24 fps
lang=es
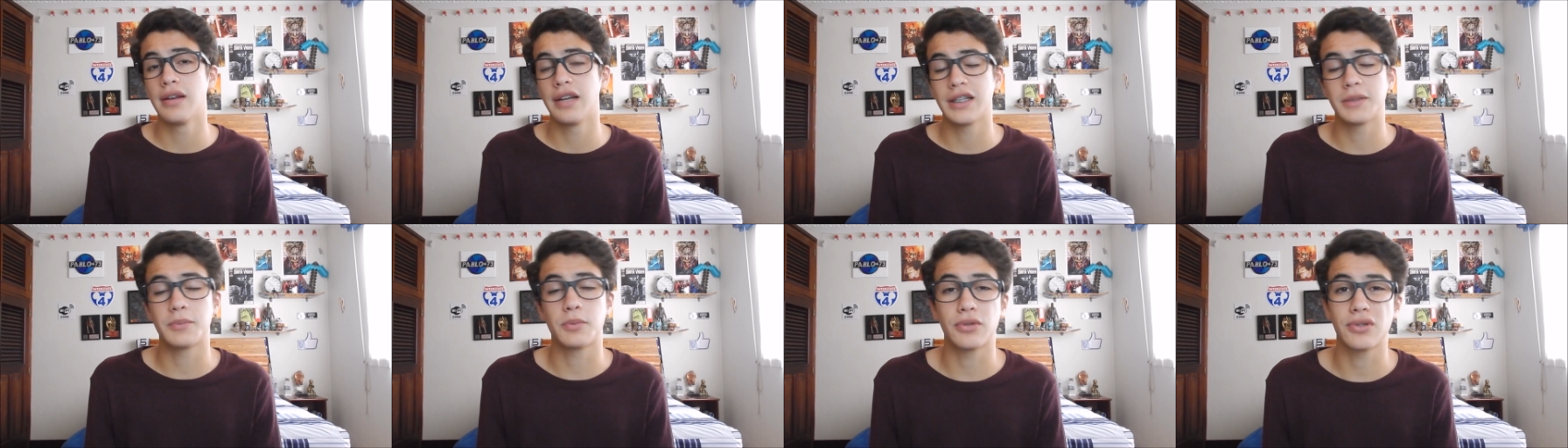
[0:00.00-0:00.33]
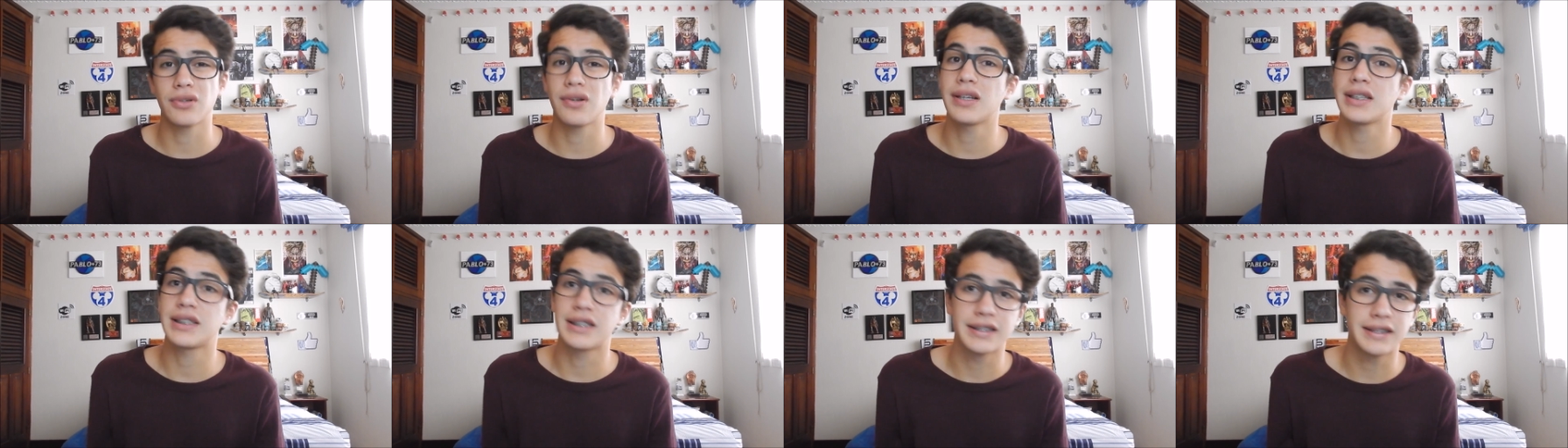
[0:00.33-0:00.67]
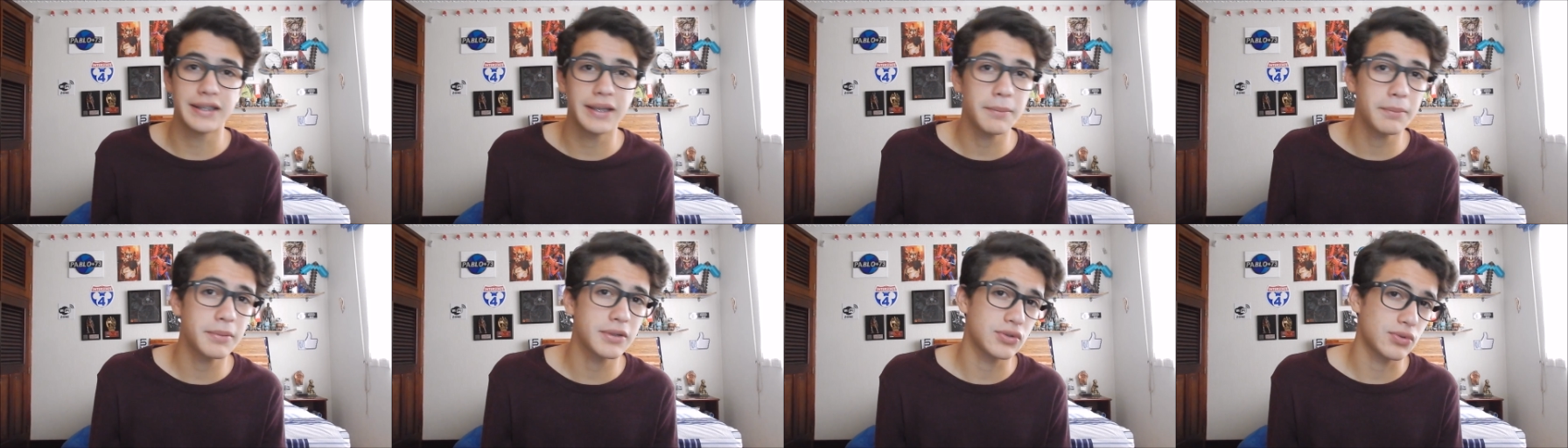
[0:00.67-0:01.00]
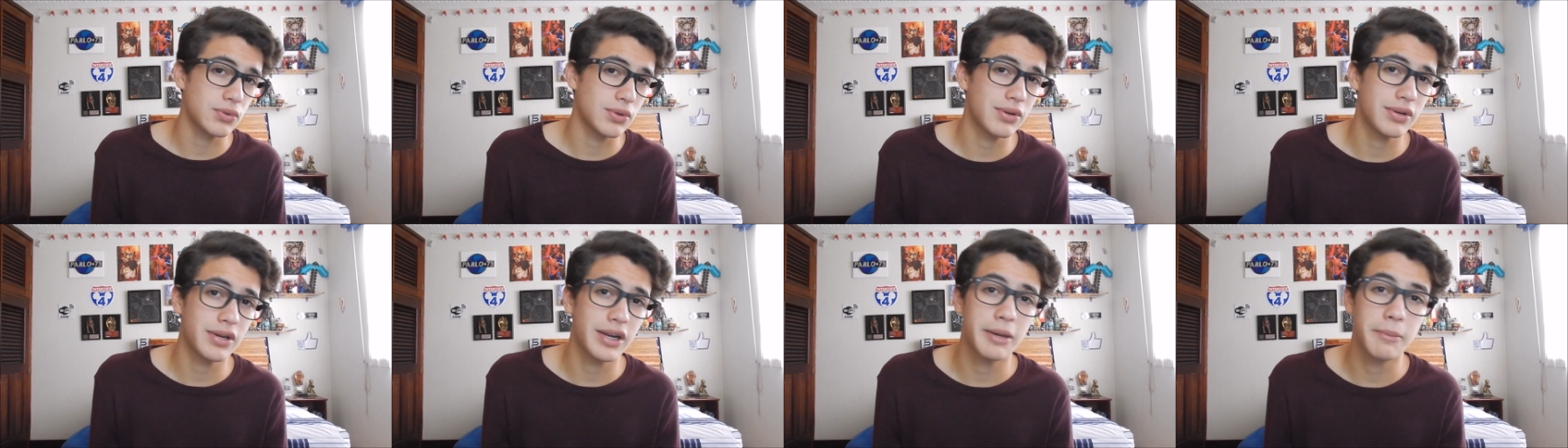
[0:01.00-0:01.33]
Las personas que siempre
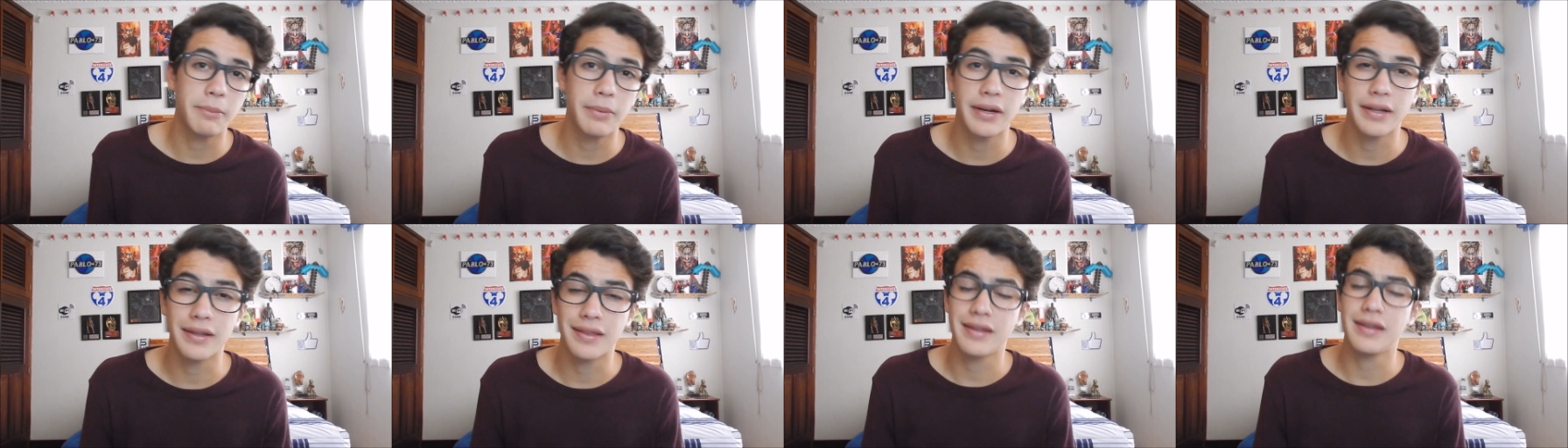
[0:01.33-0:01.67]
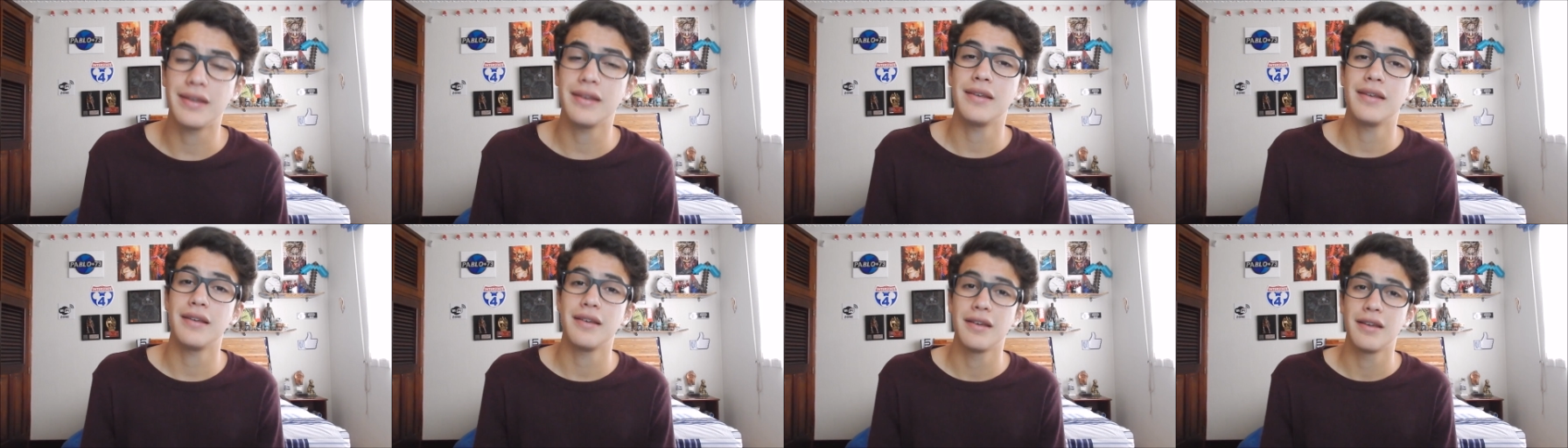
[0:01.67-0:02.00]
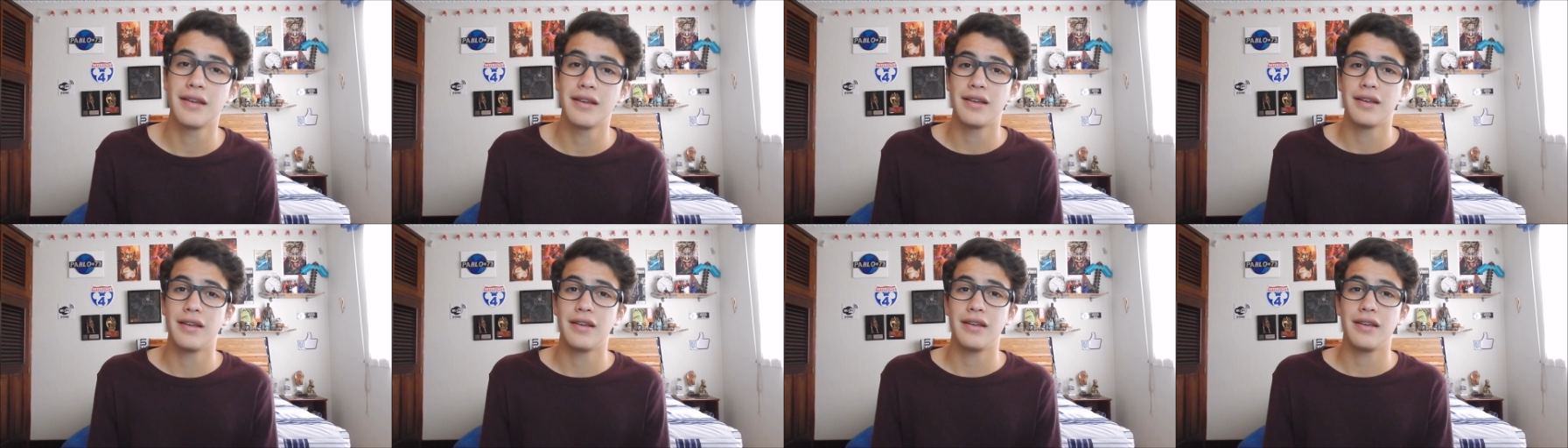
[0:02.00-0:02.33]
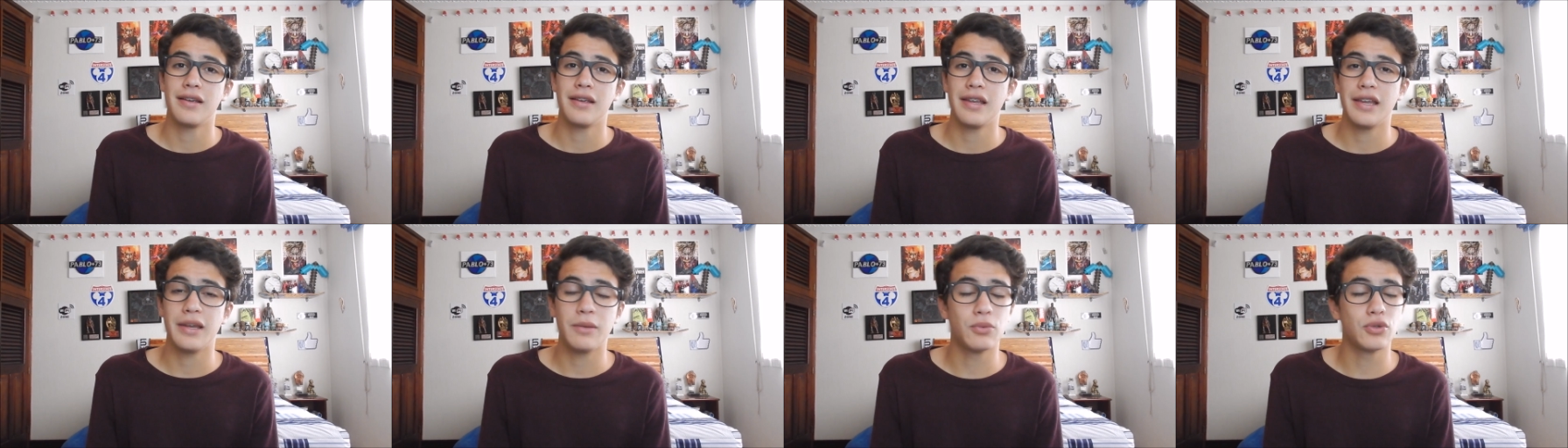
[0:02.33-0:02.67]
estuvieron ahí para ti.
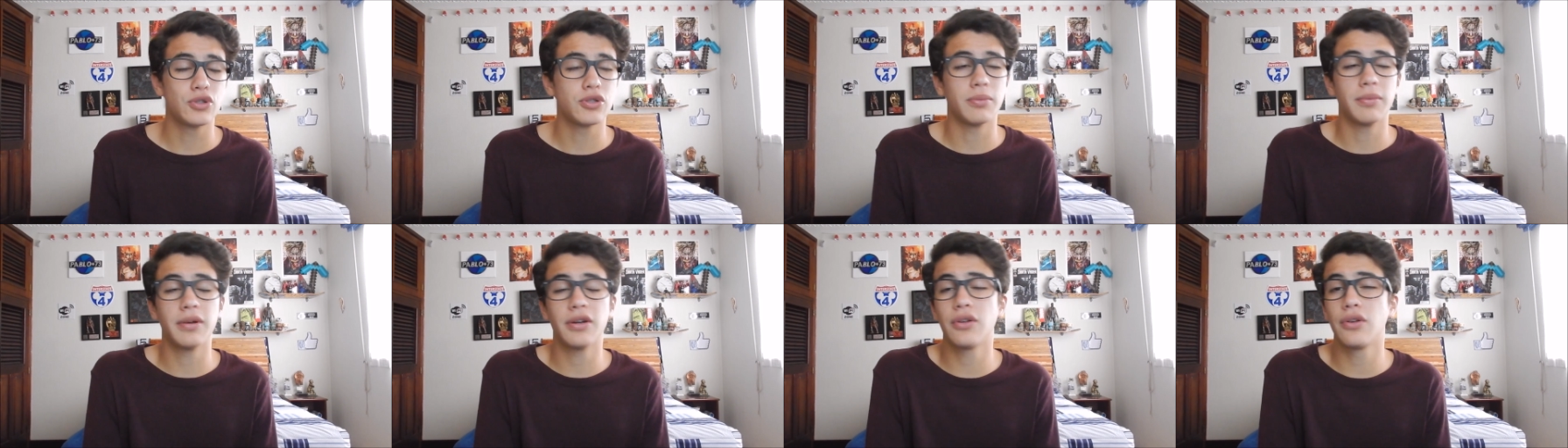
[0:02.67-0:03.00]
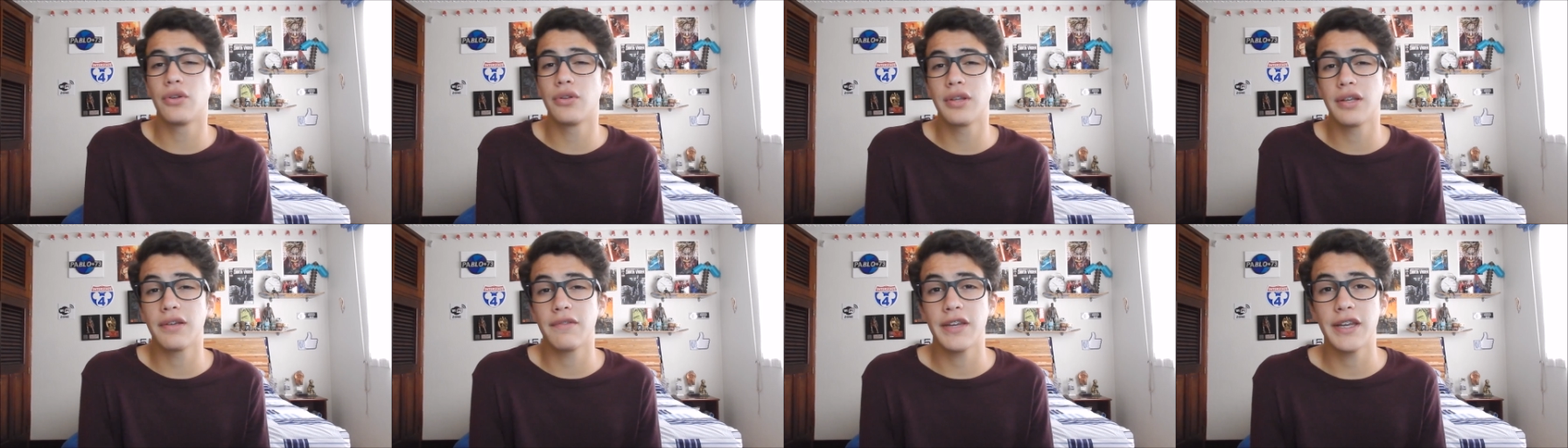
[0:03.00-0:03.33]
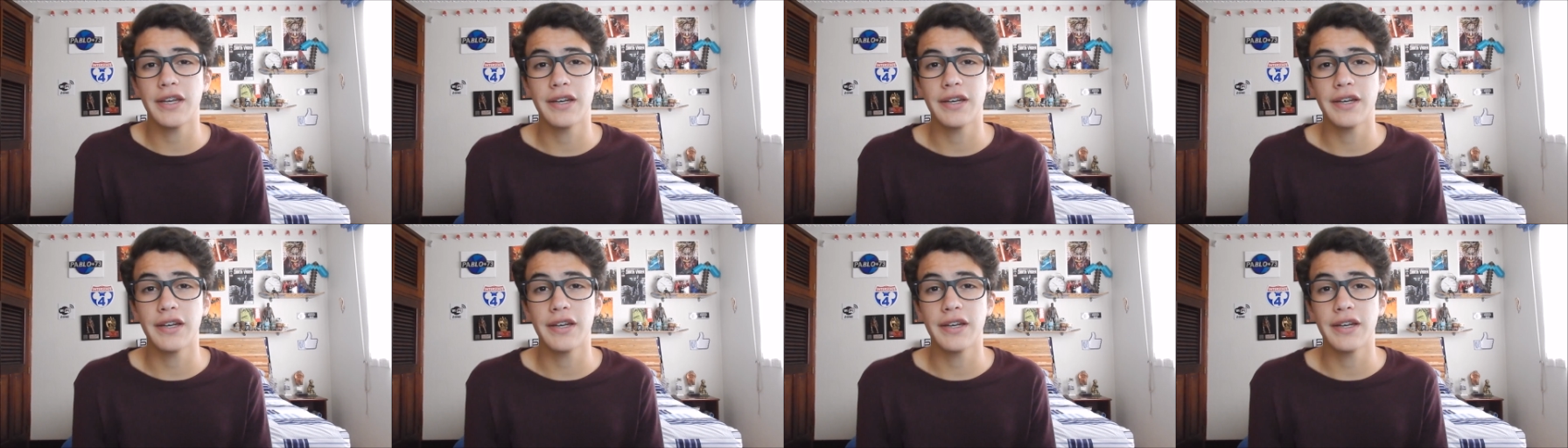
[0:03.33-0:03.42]
Y mucho menos de dónde